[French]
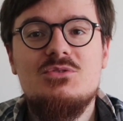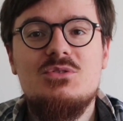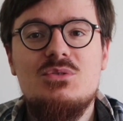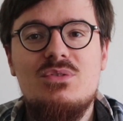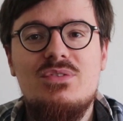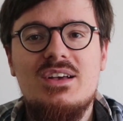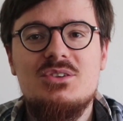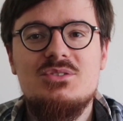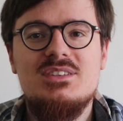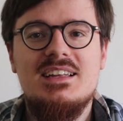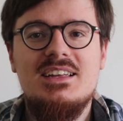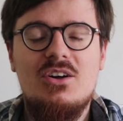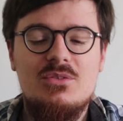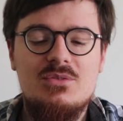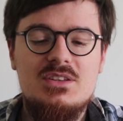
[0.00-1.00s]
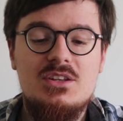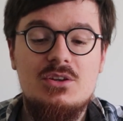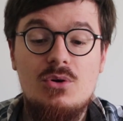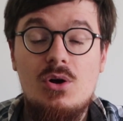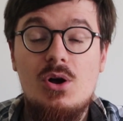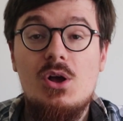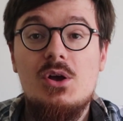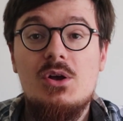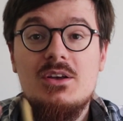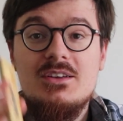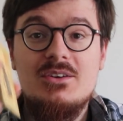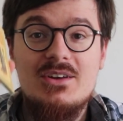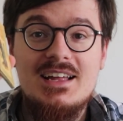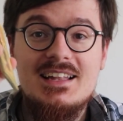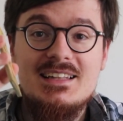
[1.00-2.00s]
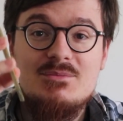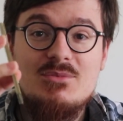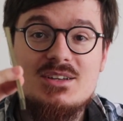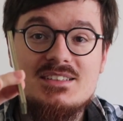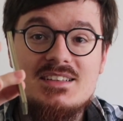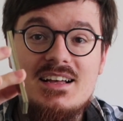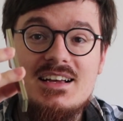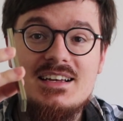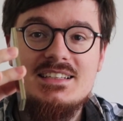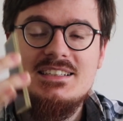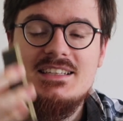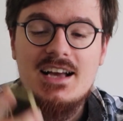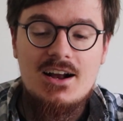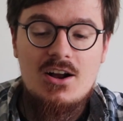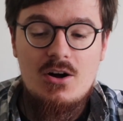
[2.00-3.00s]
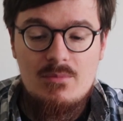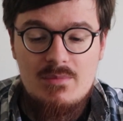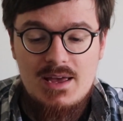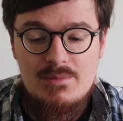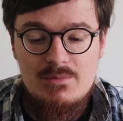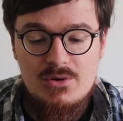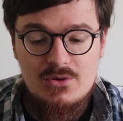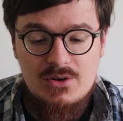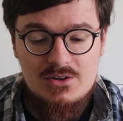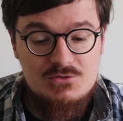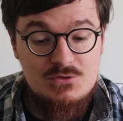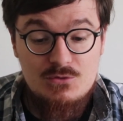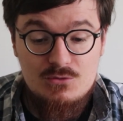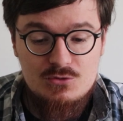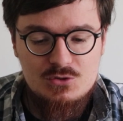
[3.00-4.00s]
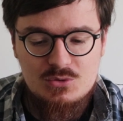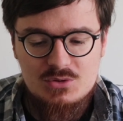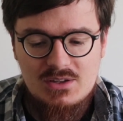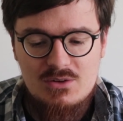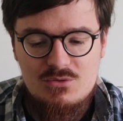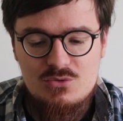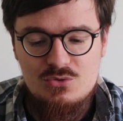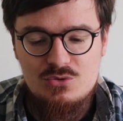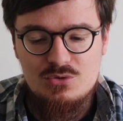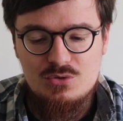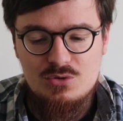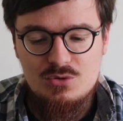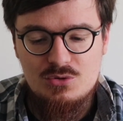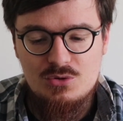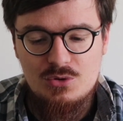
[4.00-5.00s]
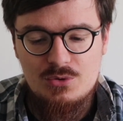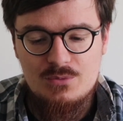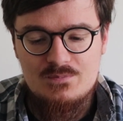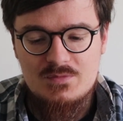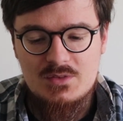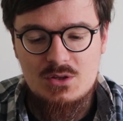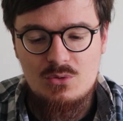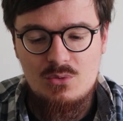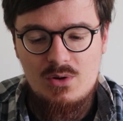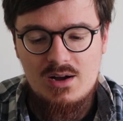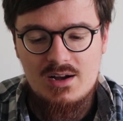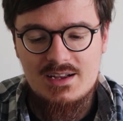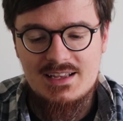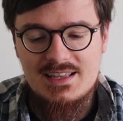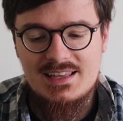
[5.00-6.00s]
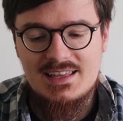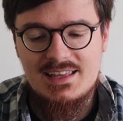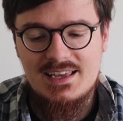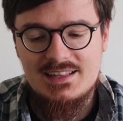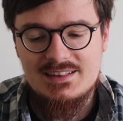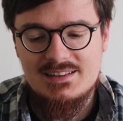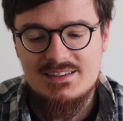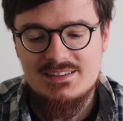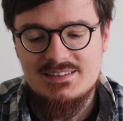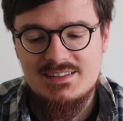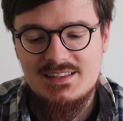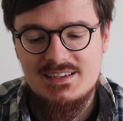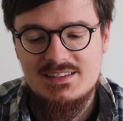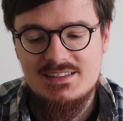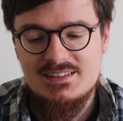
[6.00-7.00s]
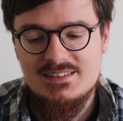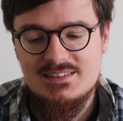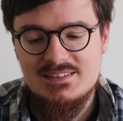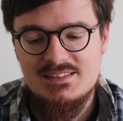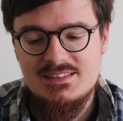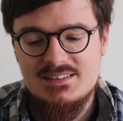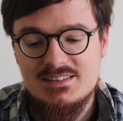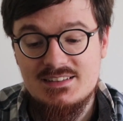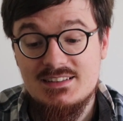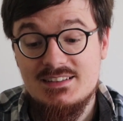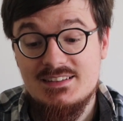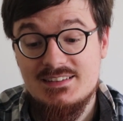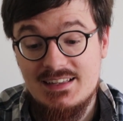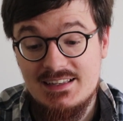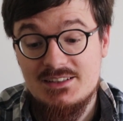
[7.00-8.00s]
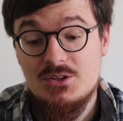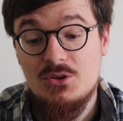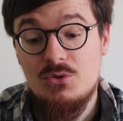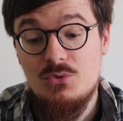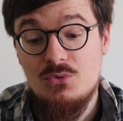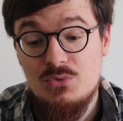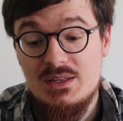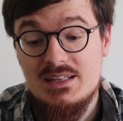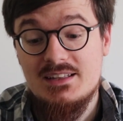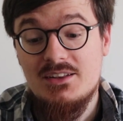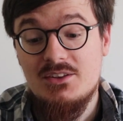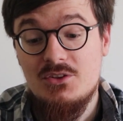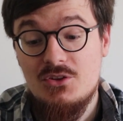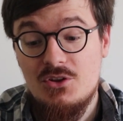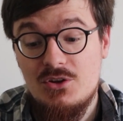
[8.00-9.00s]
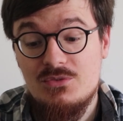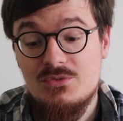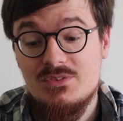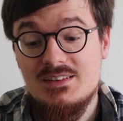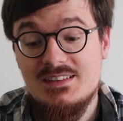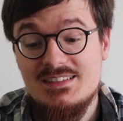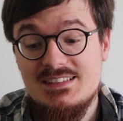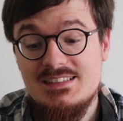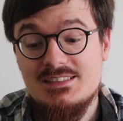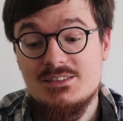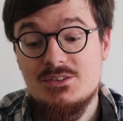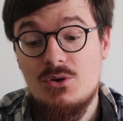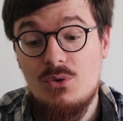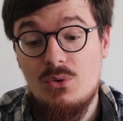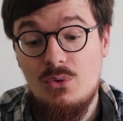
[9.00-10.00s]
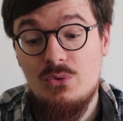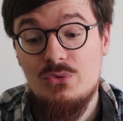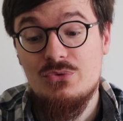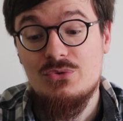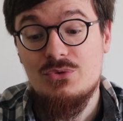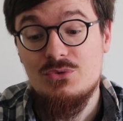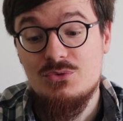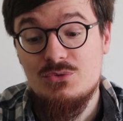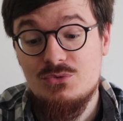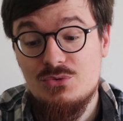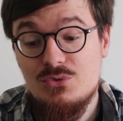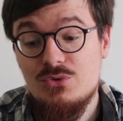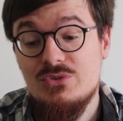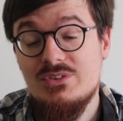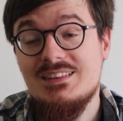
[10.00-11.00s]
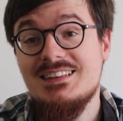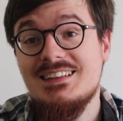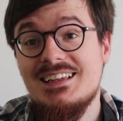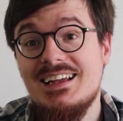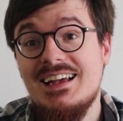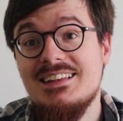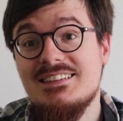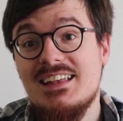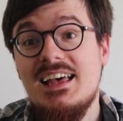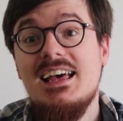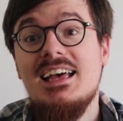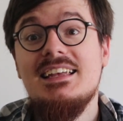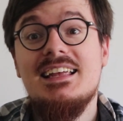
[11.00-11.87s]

je vais vous faire juste derrière en vidéo. Regardez-moi ça, il y a quand même, je, vais compte avec vous, 1, 2, 3, 4, 5, 6, 7, 8, 9, 10, 11, 12, 13.